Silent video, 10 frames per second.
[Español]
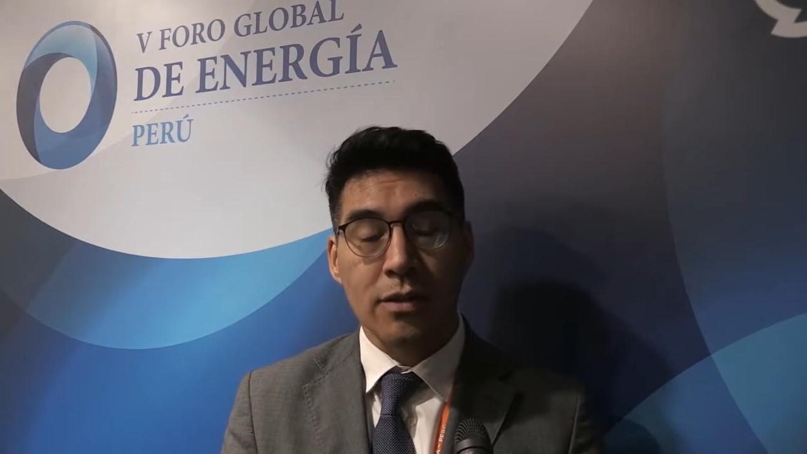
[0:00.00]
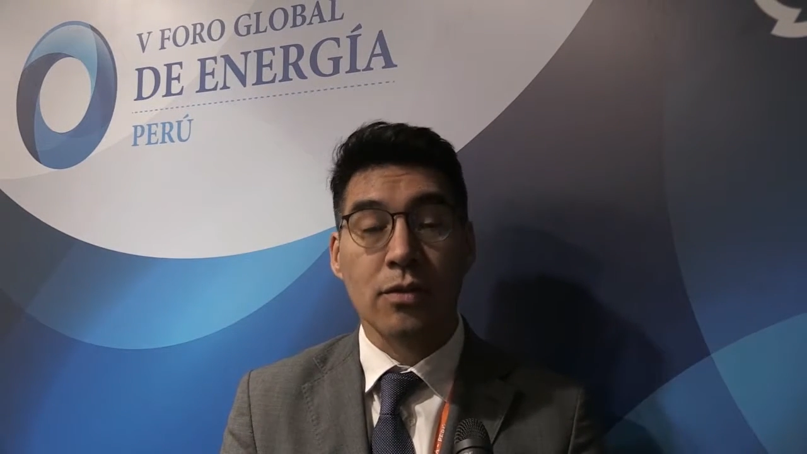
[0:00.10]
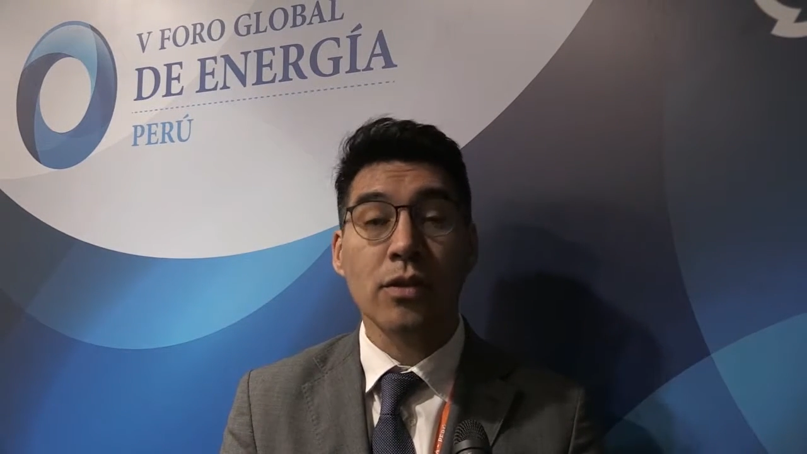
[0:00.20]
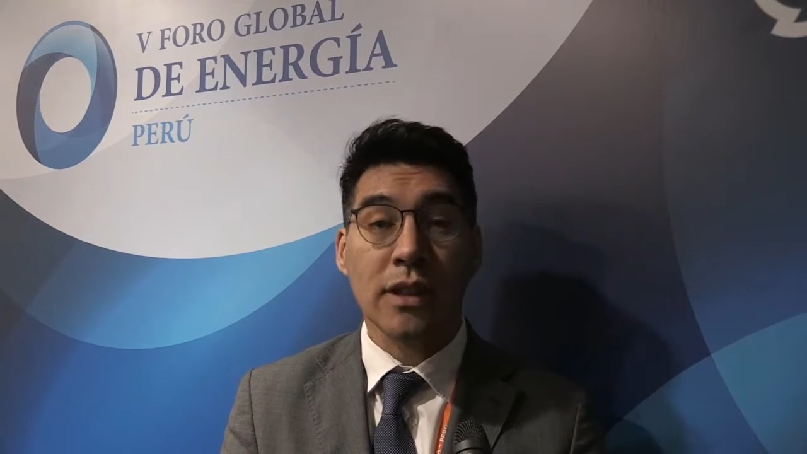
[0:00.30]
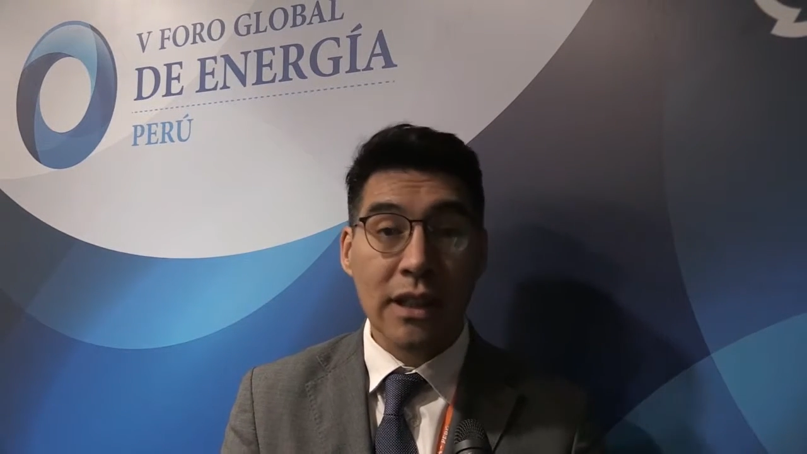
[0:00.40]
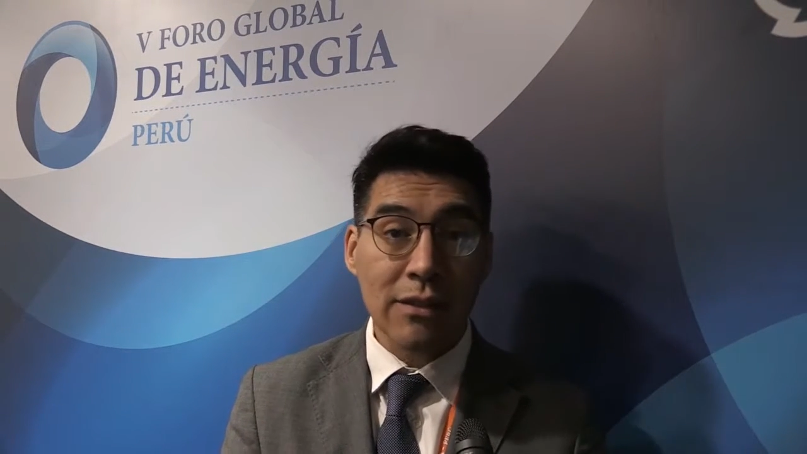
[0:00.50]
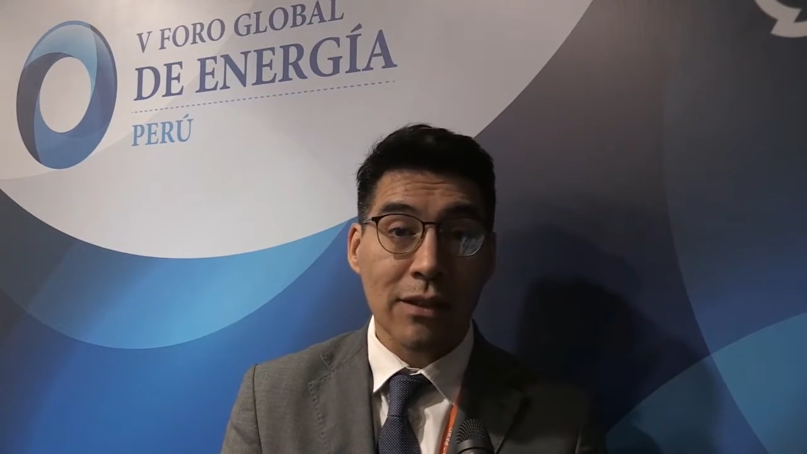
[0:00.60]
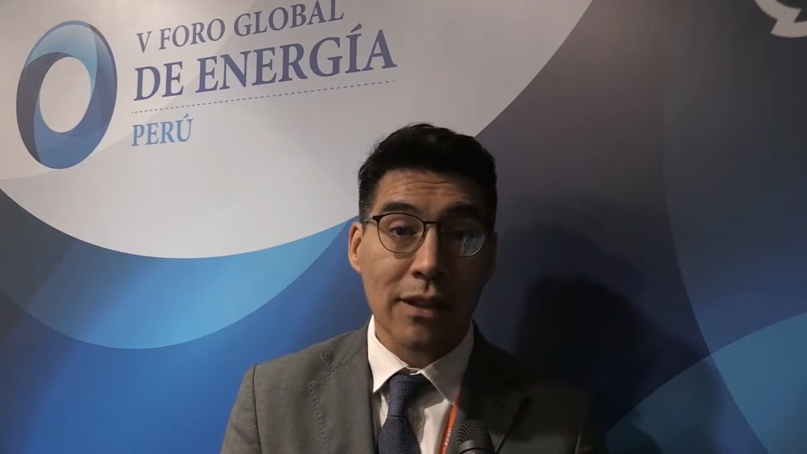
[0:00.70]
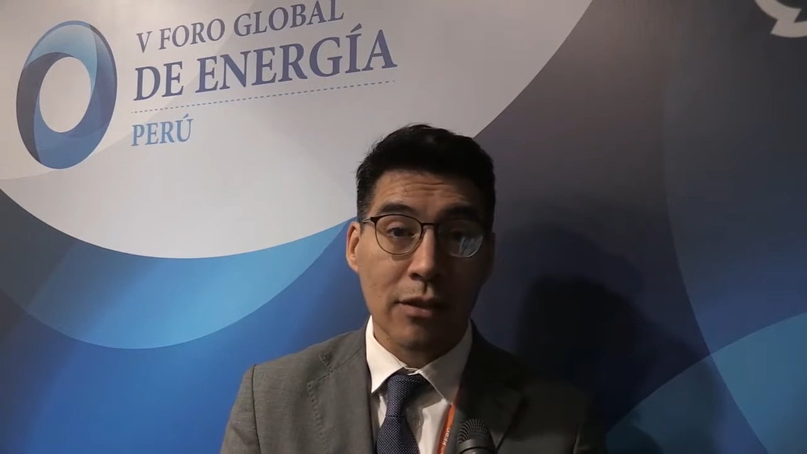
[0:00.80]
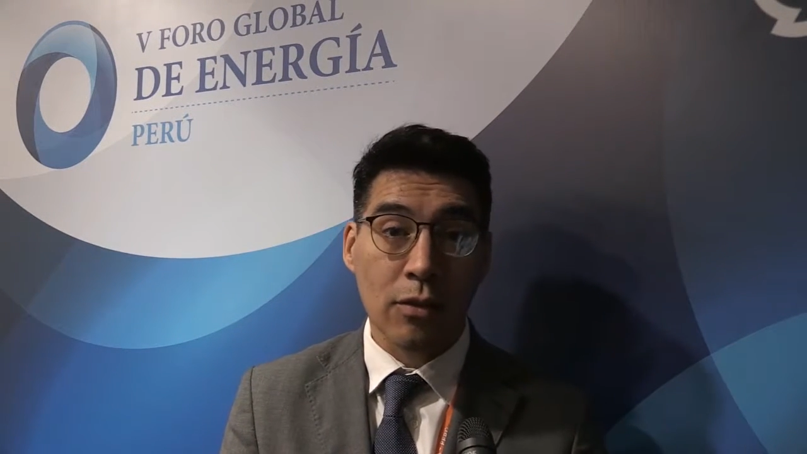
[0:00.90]

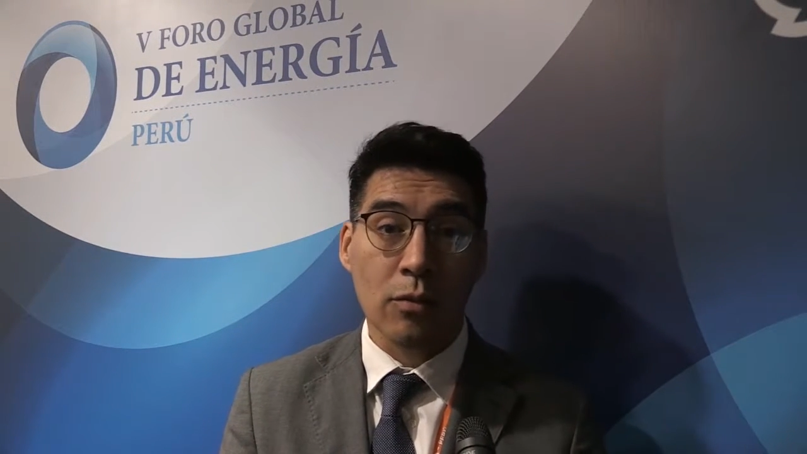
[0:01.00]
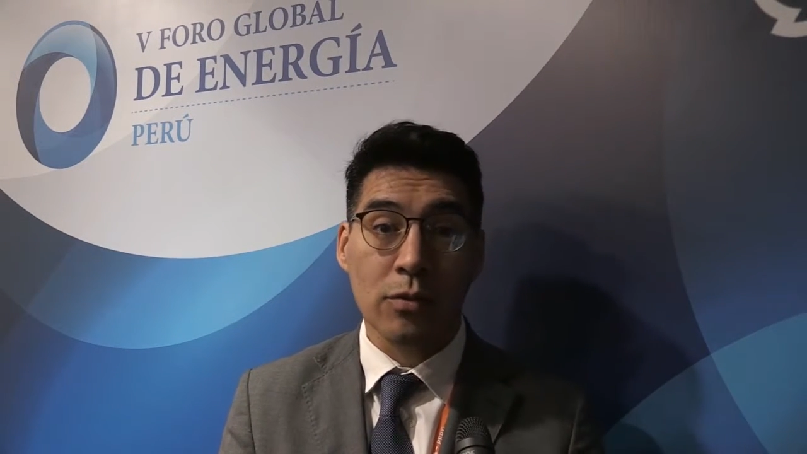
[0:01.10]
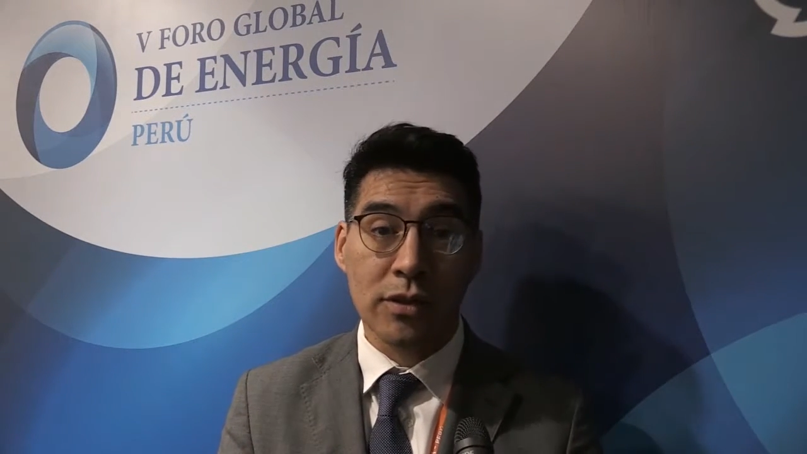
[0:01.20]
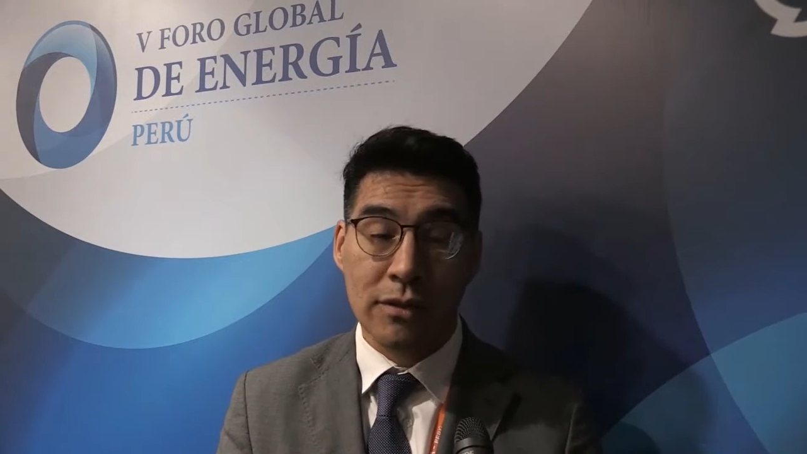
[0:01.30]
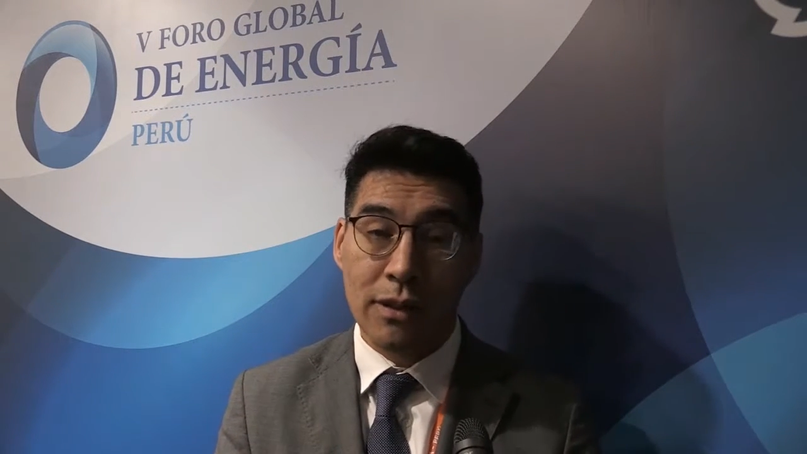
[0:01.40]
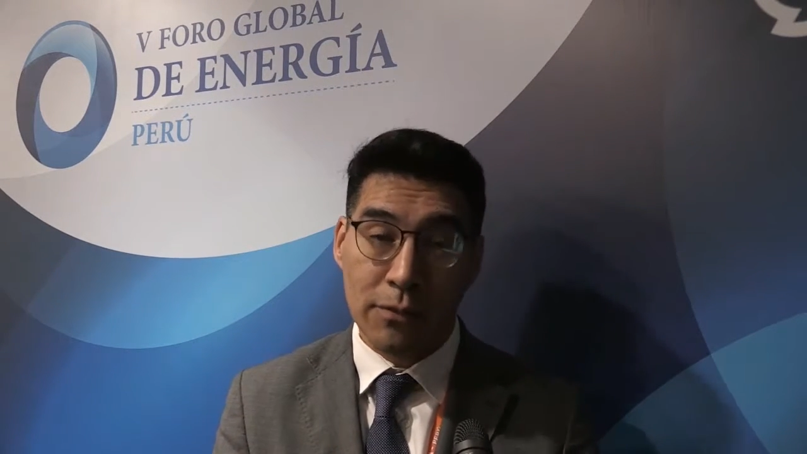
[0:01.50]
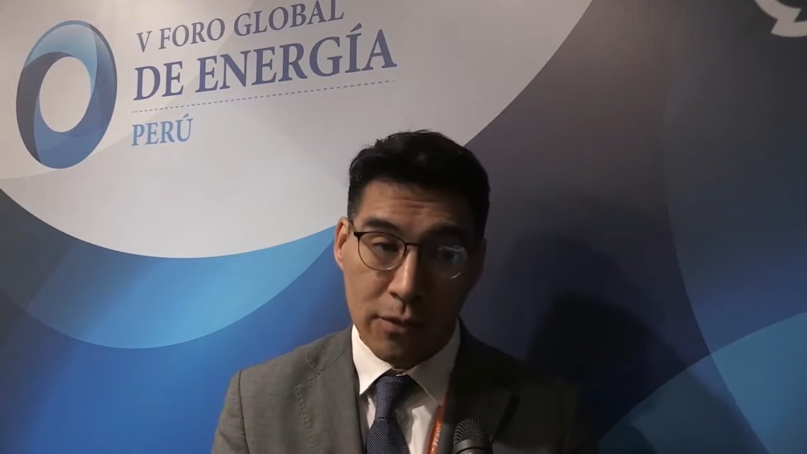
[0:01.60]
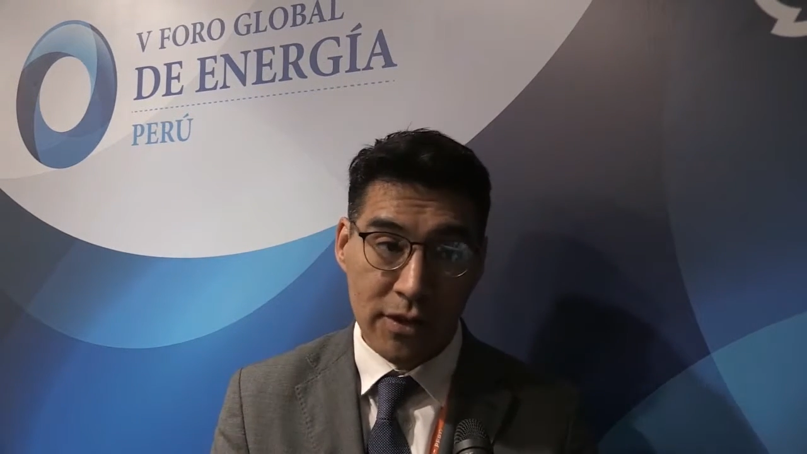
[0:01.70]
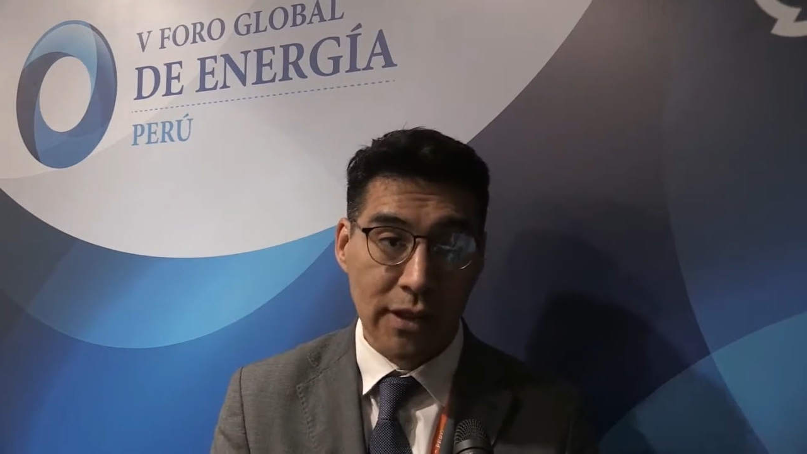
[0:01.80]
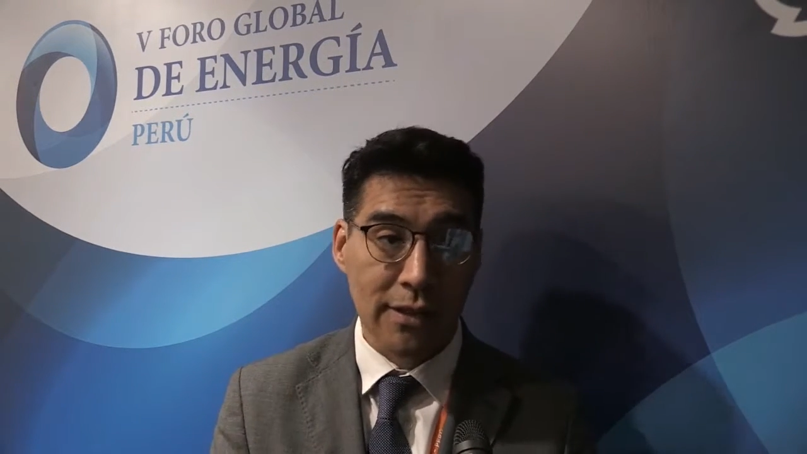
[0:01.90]
sostenible de los combustibles
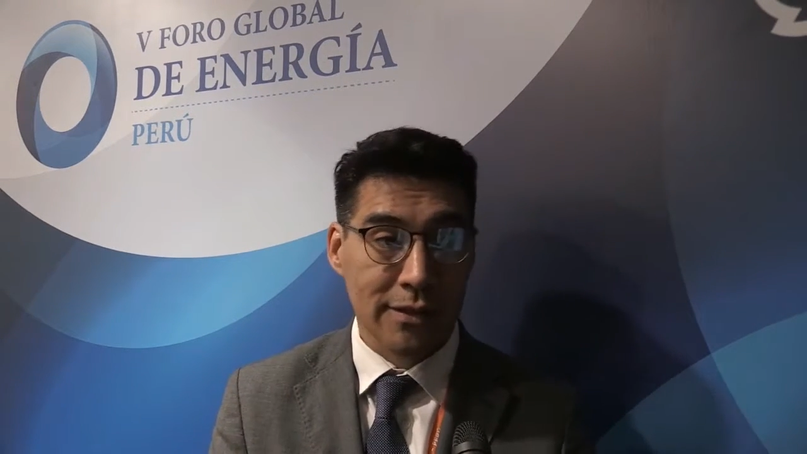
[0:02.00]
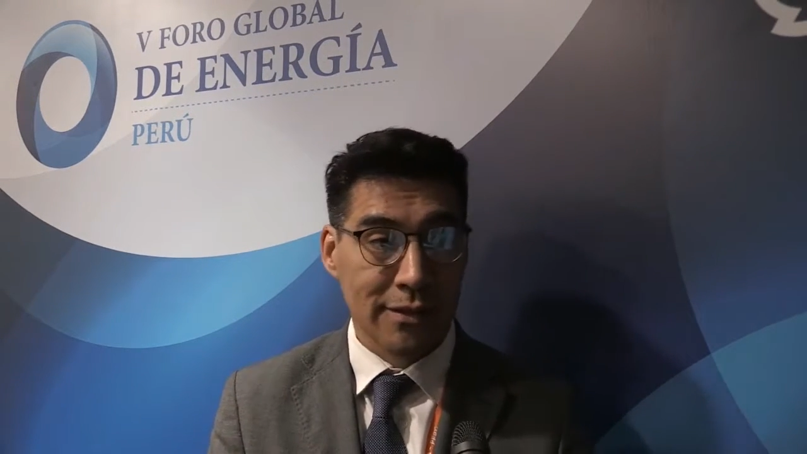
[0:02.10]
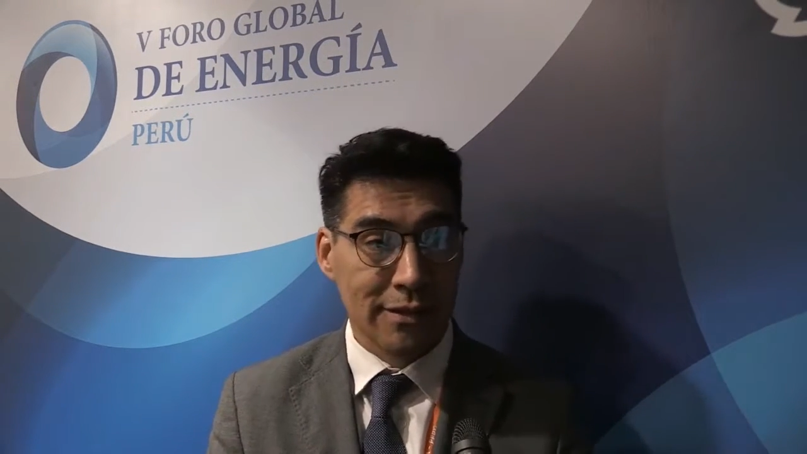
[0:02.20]
fósiles.